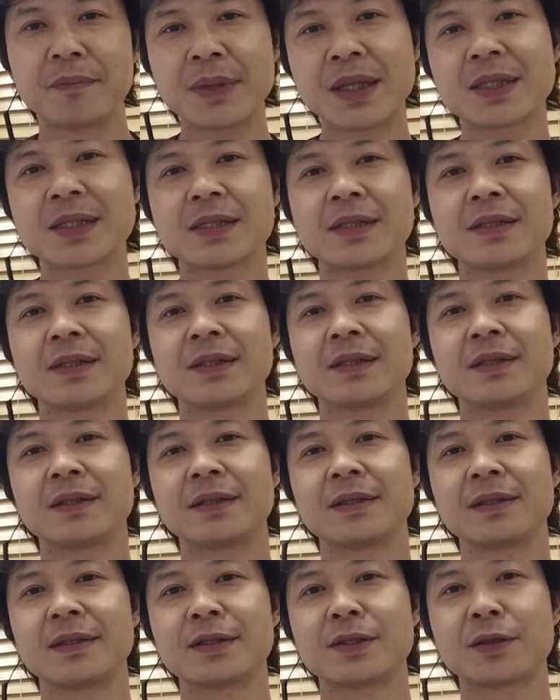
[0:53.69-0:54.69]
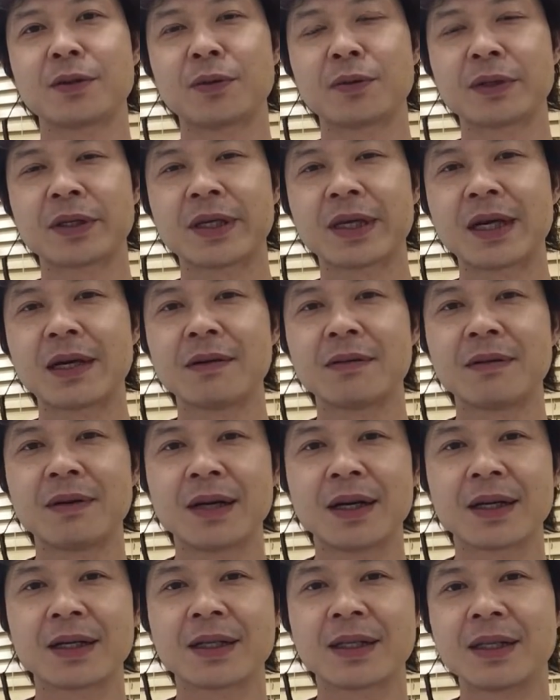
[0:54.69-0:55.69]
まずその期間
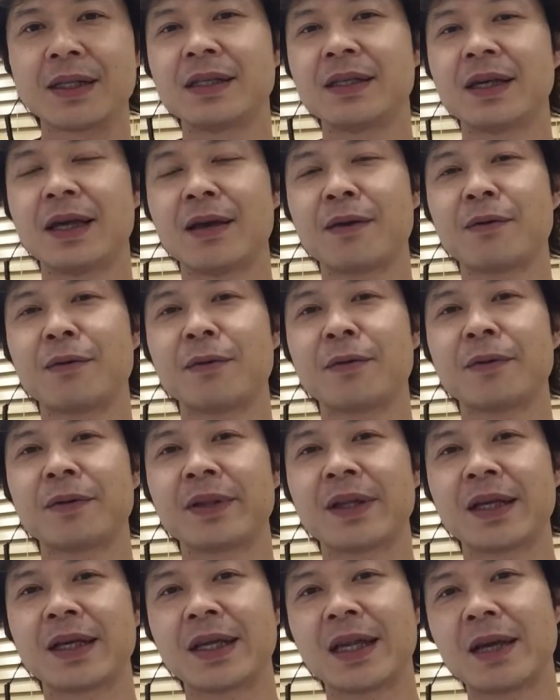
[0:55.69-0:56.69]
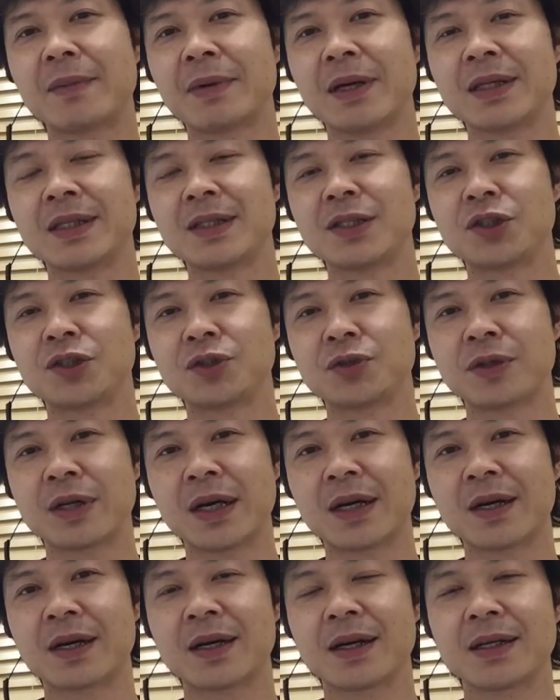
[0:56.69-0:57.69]
は禁煙をできれば1週
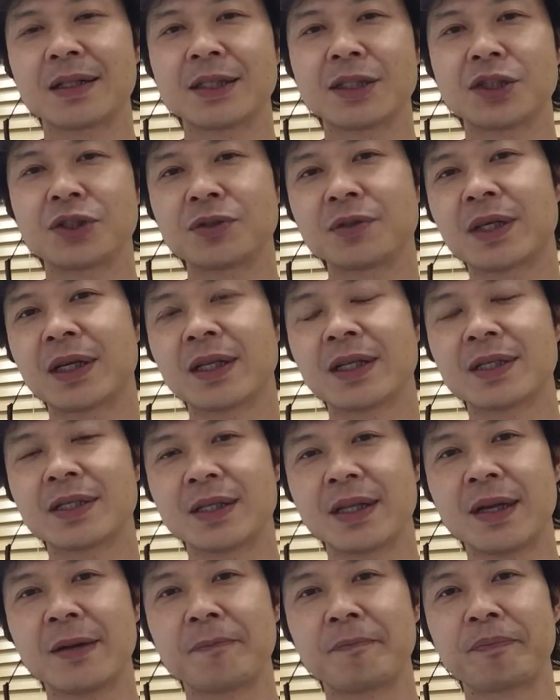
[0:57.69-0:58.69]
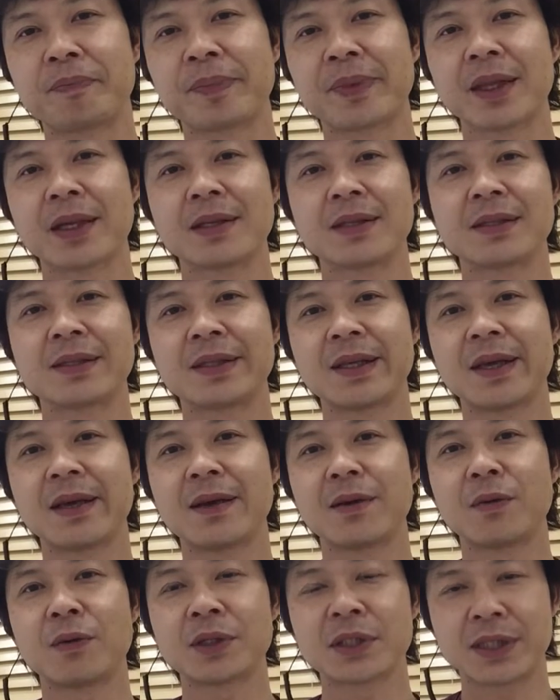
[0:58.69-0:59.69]
間から2週間ですねし
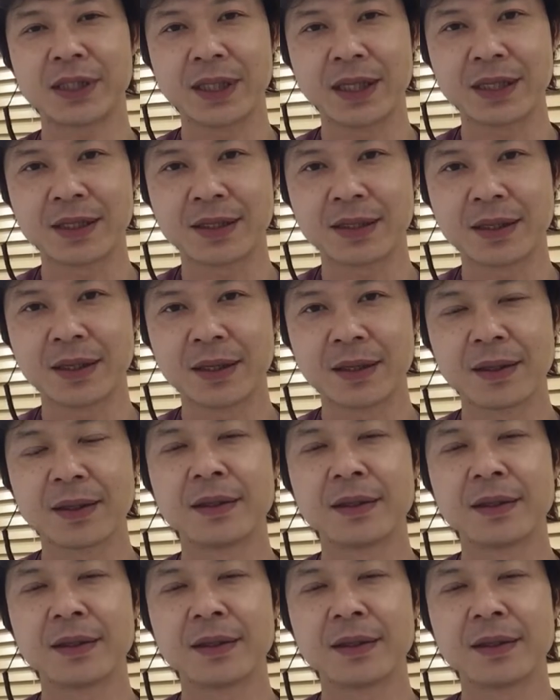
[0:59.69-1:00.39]
てほしいです